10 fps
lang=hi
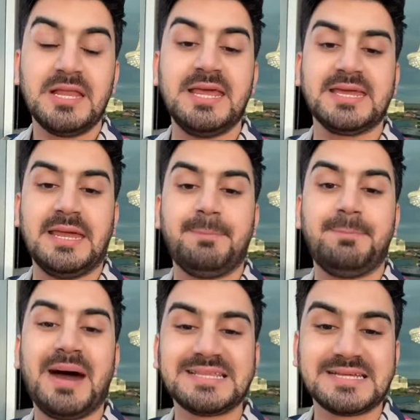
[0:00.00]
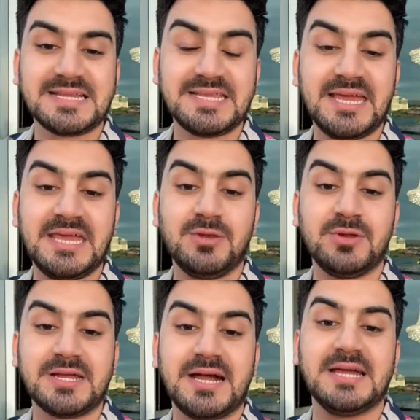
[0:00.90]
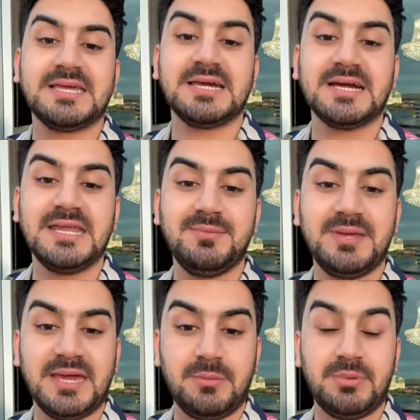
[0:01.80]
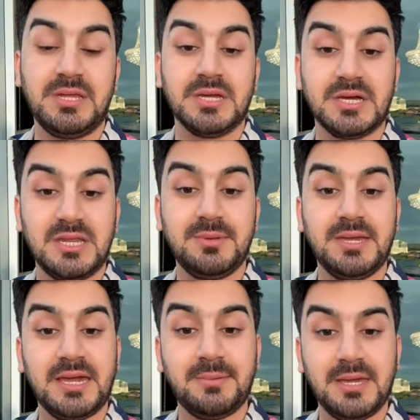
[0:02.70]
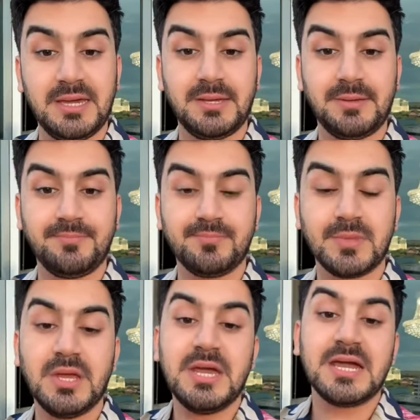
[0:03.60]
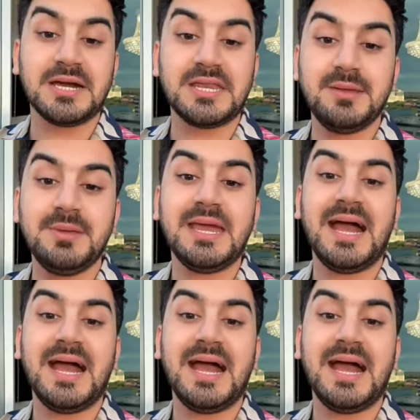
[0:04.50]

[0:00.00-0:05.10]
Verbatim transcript: लेकिन अब बात करते हैं इन्होंने कहा कि गरीबी ऐब नहीं गरीबी ऐब है गरीबी